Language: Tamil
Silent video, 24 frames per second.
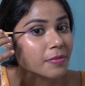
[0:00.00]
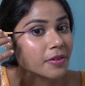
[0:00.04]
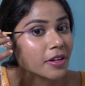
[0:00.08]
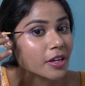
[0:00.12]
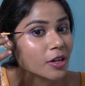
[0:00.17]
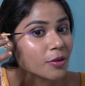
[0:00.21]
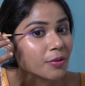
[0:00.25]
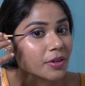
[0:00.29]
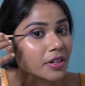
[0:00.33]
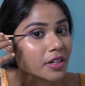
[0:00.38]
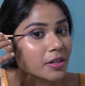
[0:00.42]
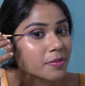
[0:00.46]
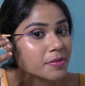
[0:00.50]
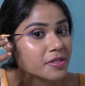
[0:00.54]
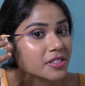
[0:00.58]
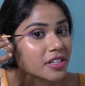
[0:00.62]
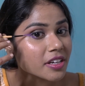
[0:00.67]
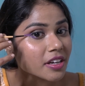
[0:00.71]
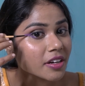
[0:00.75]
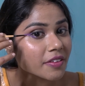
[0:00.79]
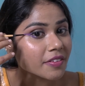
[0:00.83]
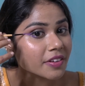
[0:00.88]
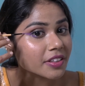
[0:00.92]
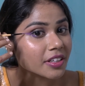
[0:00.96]
லிக்விட்
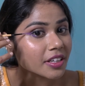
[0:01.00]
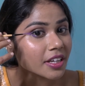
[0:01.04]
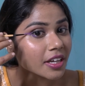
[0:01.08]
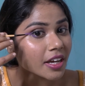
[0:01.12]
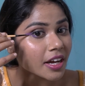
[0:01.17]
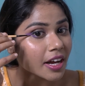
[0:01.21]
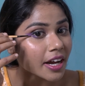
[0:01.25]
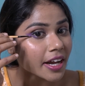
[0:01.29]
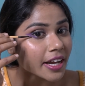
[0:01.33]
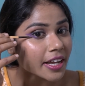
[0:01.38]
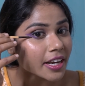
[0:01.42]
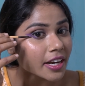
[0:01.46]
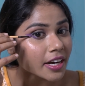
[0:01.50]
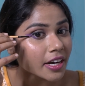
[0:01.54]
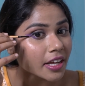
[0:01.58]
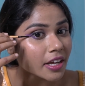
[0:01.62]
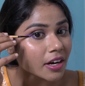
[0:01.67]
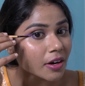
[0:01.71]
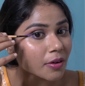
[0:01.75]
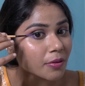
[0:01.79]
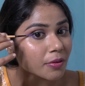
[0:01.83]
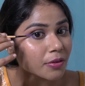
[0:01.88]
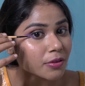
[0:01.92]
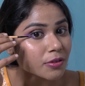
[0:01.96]
லிப்ஸ்டிக்கை வந்து நீங்கள்
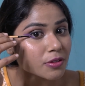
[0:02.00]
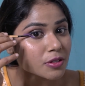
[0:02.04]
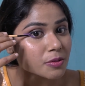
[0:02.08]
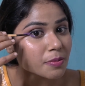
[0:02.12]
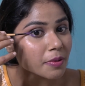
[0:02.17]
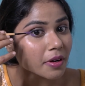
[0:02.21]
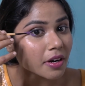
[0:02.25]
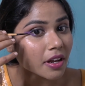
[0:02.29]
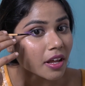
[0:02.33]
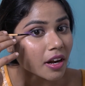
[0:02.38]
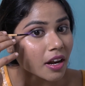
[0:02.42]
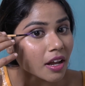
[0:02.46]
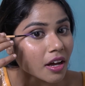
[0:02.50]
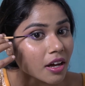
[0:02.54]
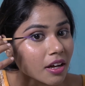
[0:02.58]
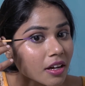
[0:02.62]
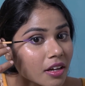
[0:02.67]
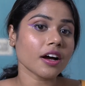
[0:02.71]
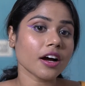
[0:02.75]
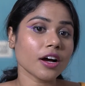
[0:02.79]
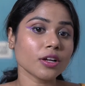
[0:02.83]
ஐலைனராகவும் யூஸ் பண்ணலாம்